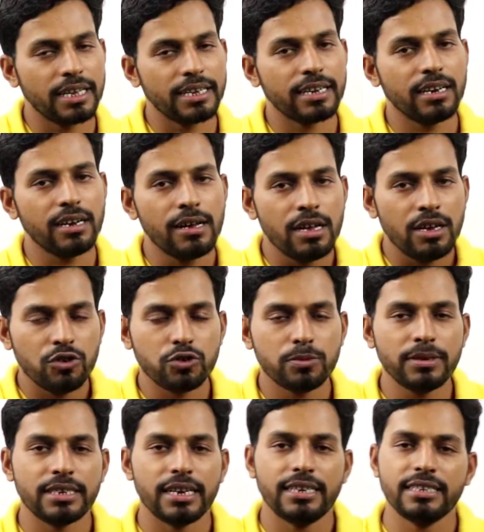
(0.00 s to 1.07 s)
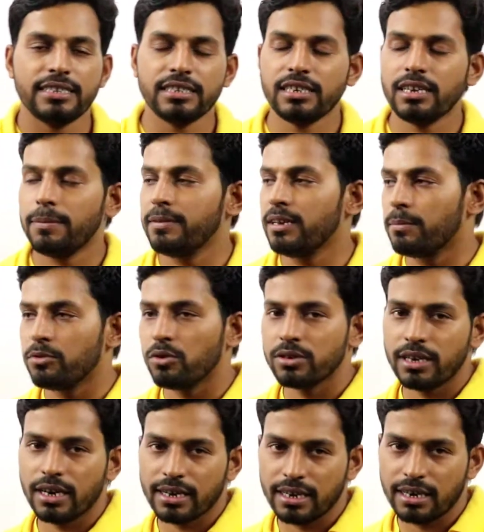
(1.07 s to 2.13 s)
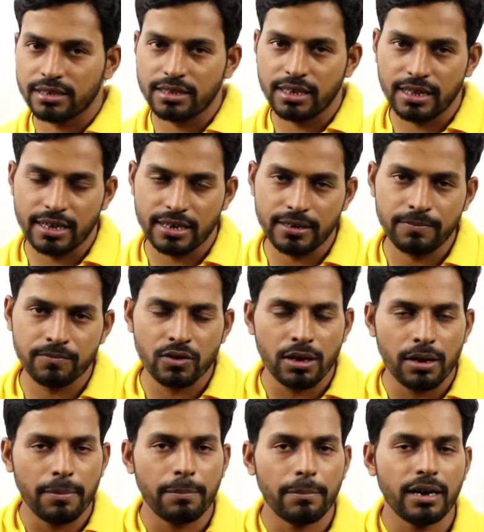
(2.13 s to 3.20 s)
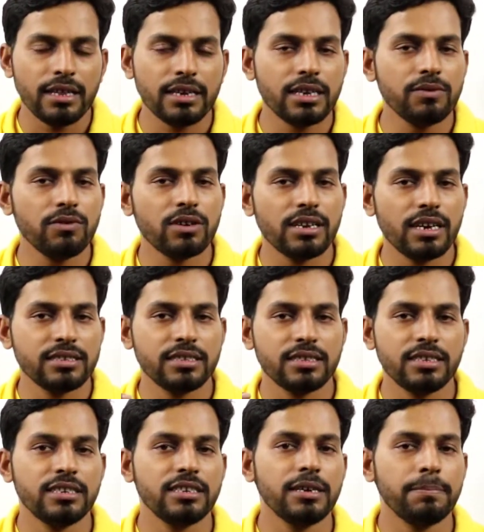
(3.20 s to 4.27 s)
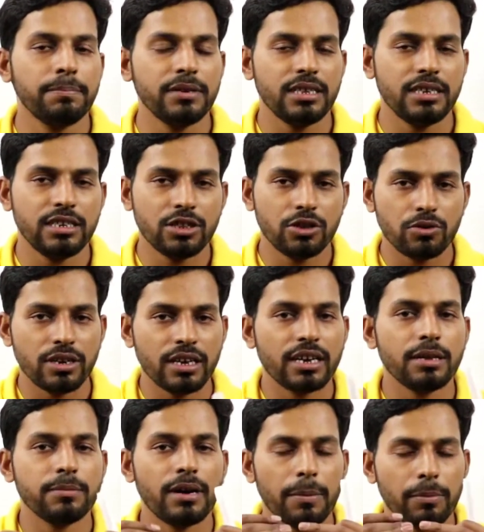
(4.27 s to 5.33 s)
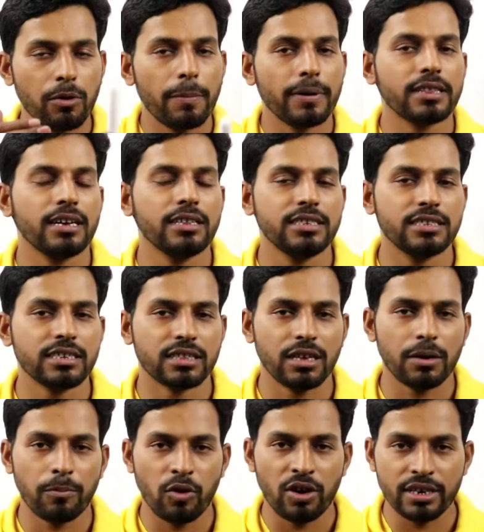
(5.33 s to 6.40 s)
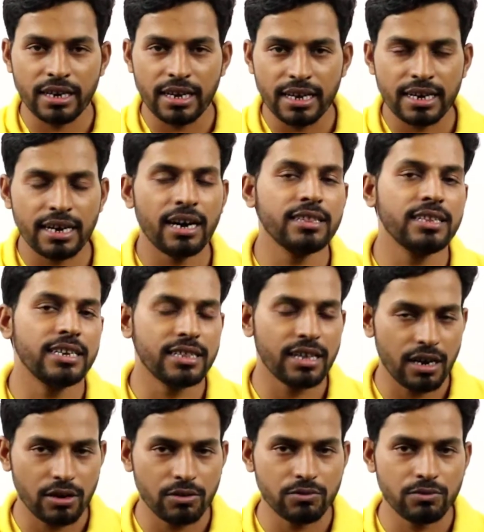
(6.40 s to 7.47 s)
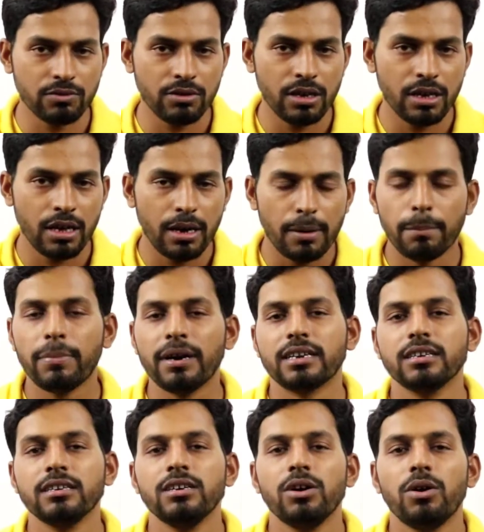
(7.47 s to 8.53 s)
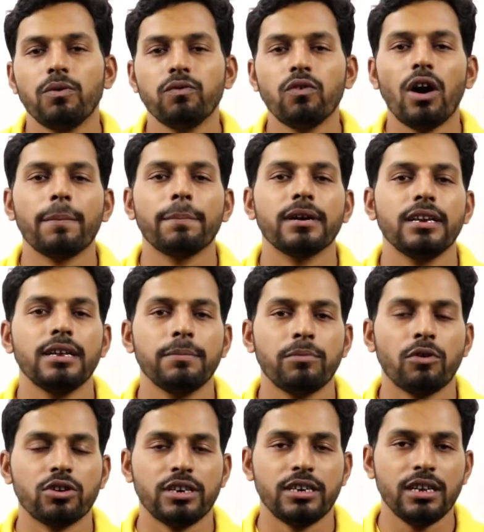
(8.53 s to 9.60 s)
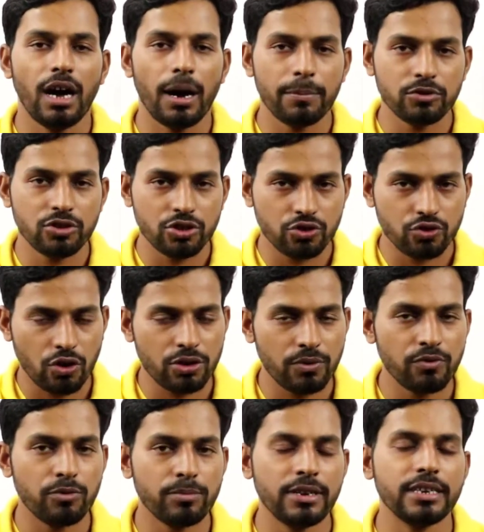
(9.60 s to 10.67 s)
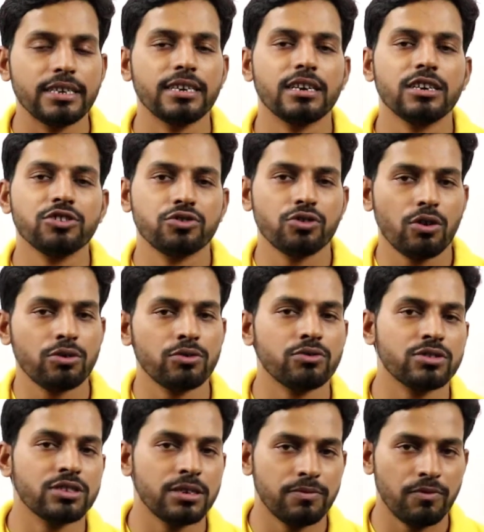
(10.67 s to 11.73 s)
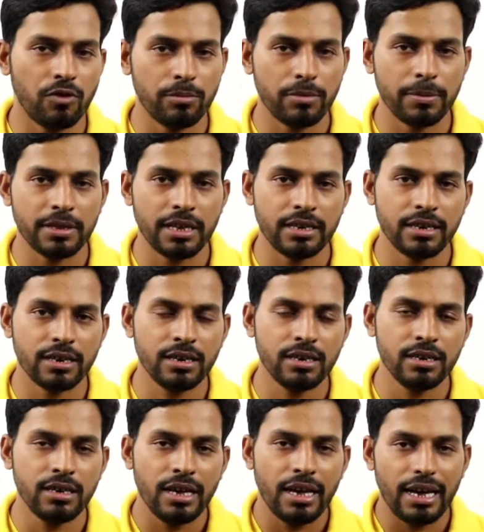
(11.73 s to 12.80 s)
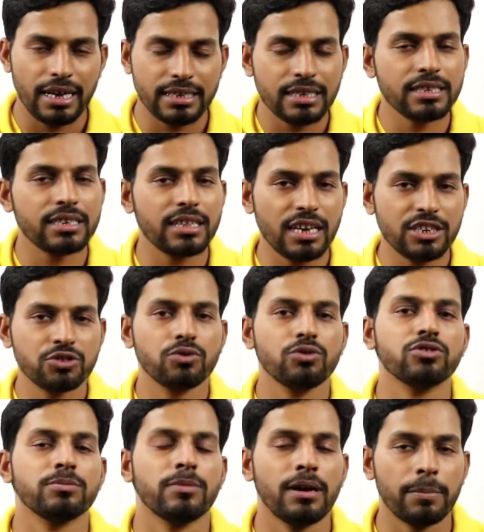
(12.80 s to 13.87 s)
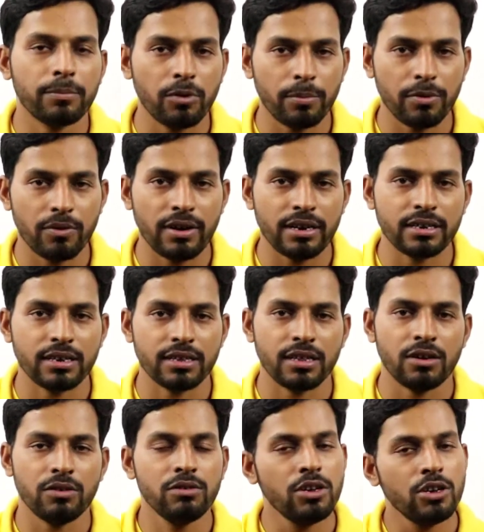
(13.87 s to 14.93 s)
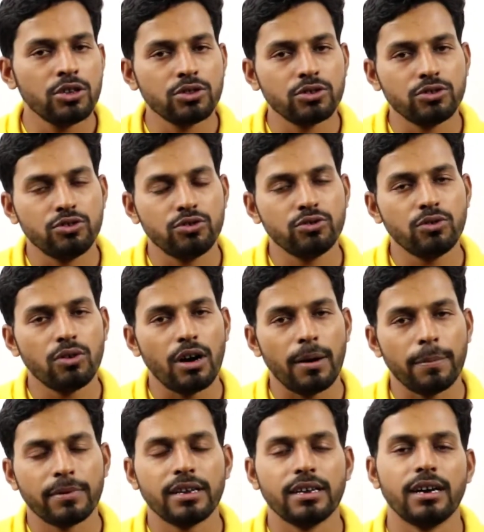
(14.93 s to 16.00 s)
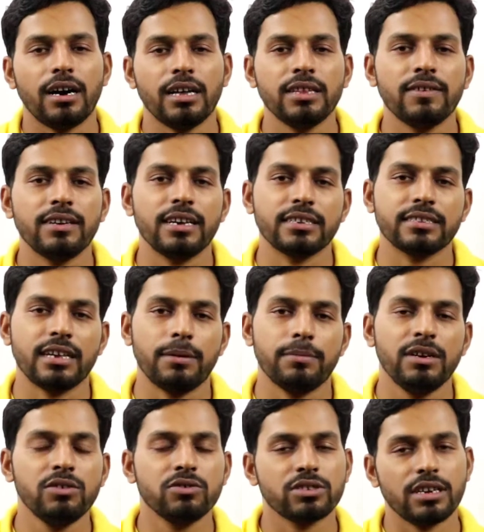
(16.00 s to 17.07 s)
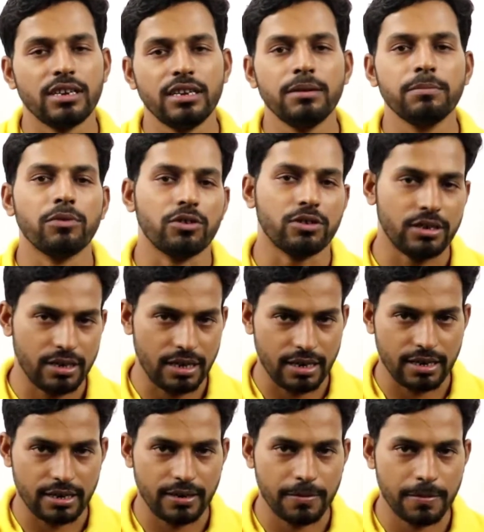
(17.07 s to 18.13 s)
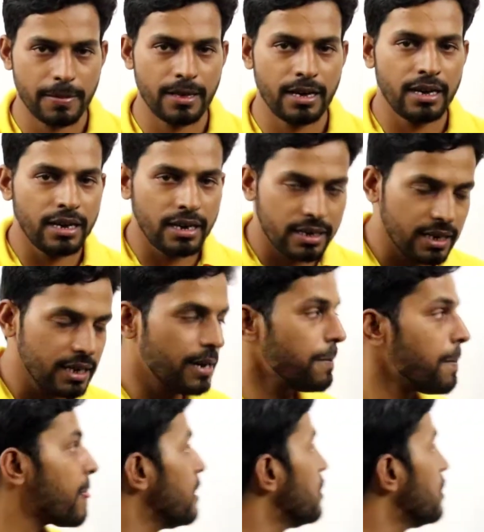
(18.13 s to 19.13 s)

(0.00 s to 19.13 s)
बनाइएगा उसमें क्या है जैसे कि अभी हम लोग यहाँ क्लास ले रहे हैं माना कि वो क्लास इतनी डीप में नहीं है थोरेटिकली मैं आपको बता नहीं सकता पॉइंट लिखा नहीं रहा हूँ बट वो आपके लिए इंपॉर्टेंट है आप उसे शॉर्ट व्यू में लिखिएगा शॉर्ट नोट्स की फॉर्म में बनाइएगा एज एन क्लैश कोर्स मैं आपको प्रोवाइड कर रहा हूँ तो जो आपके आने वाले एग्ज़ाम है उसके लिए इंपॉर्टेंट रहेगा ठीक है